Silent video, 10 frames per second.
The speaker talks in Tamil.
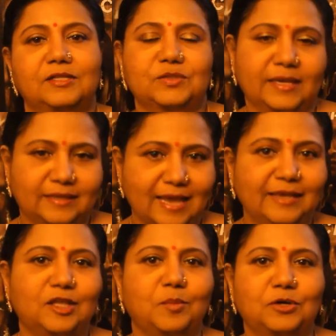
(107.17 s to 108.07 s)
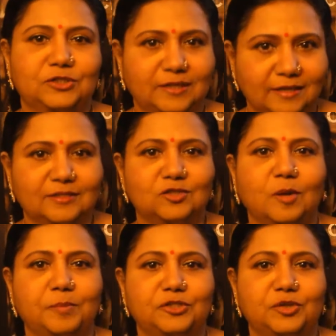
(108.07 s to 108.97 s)
ஸோ ஐ தேங்க் தம் ஆல்சோ டேக் திஸ்
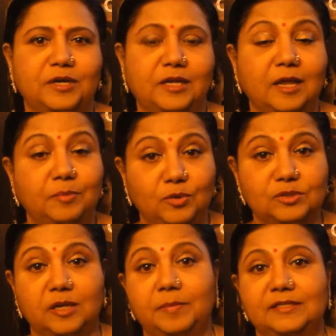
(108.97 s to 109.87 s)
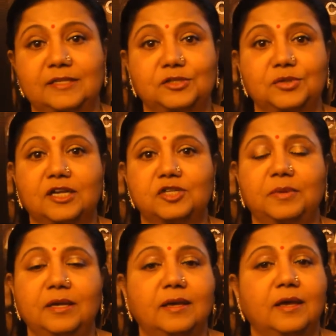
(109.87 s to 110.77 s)
ஆப்பர்ச்சுனிட்டி அண்ட் மியூசிக் பை செஞ்சு
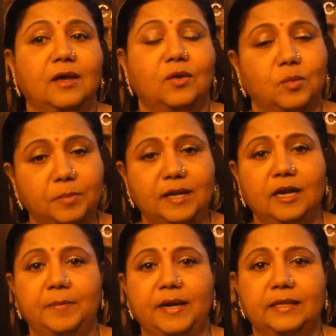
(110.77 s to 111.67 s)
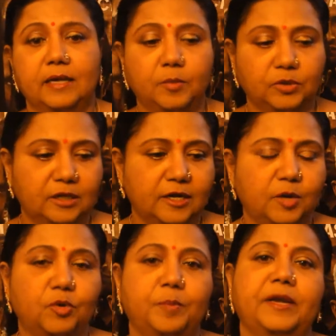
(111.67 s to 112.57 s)
லக்ஷ்மி ரொம்ப நல்லா பண்ணியிருந்தாங்க ஆனால் முதல்ல
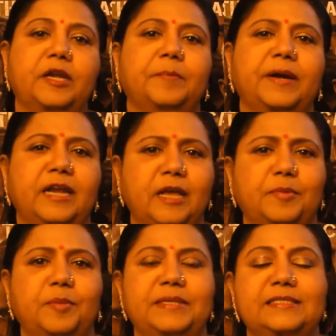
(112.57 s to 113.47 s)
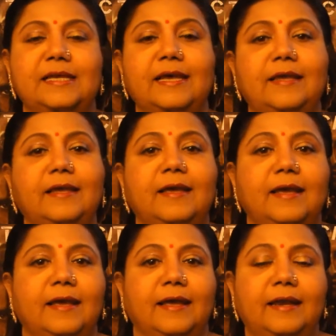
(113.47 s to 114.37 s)
ரெண்டு மூணு பேர்கிட்ட பண்ணி அப்புறம் மிஸ் ஆகி
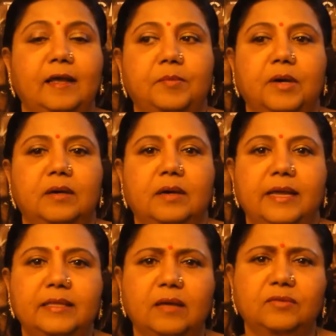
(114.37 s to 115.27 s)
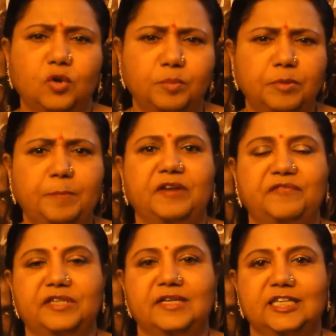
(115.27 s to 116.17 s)
ஏன்னா எக்தா வந்து ரொம்ப
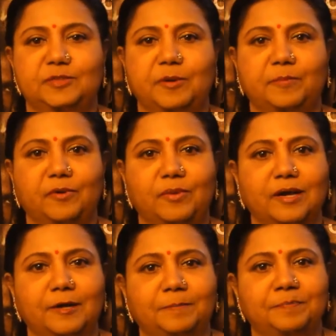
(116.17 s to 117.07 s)
பர்ஃபெக்ஷன் எக்ஸ்பெக்ட் பண்ணுவாங்க